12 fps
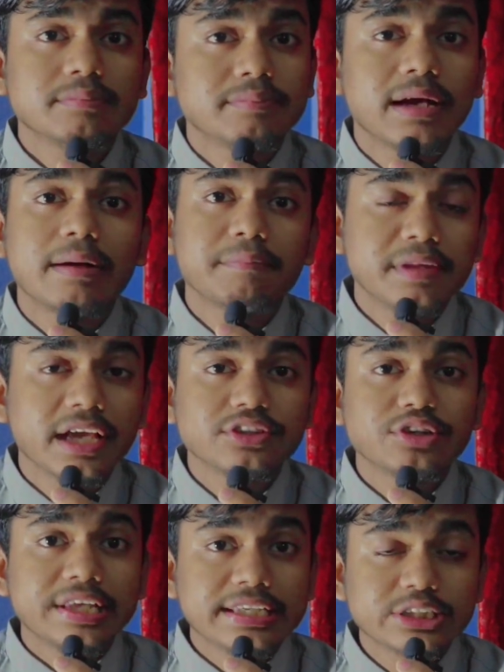বা আপনি
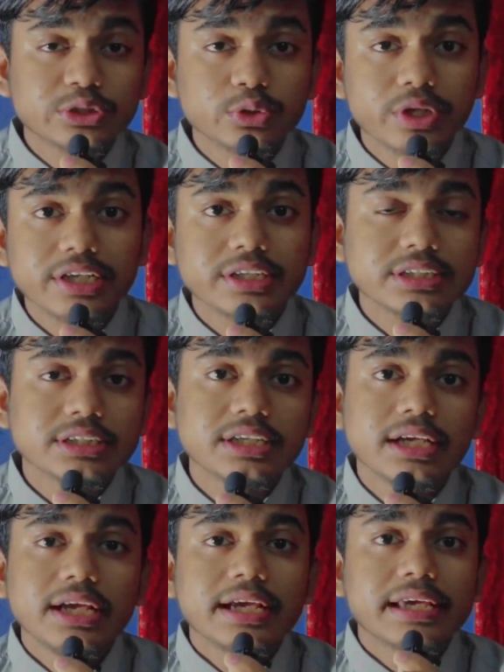একজন স্টুডেন্ট
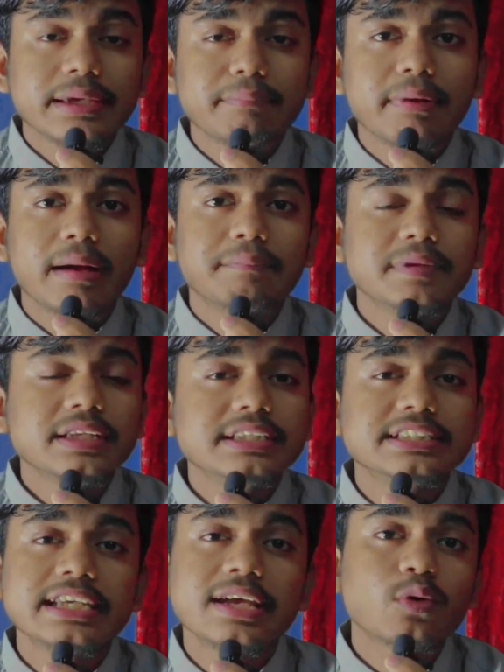কিংবা আপনি
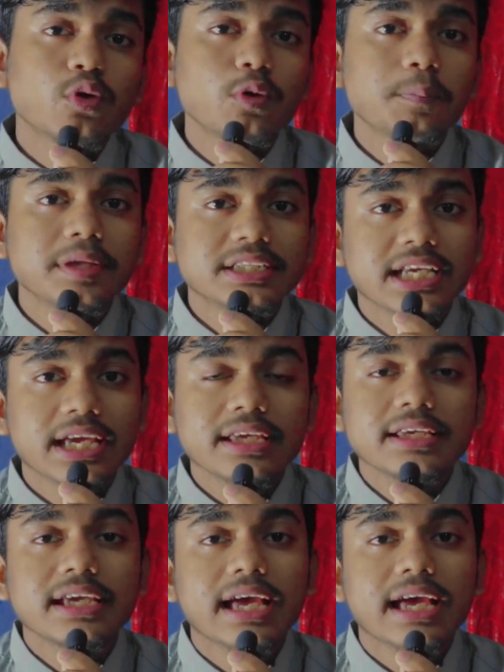যে কোনো পেশায়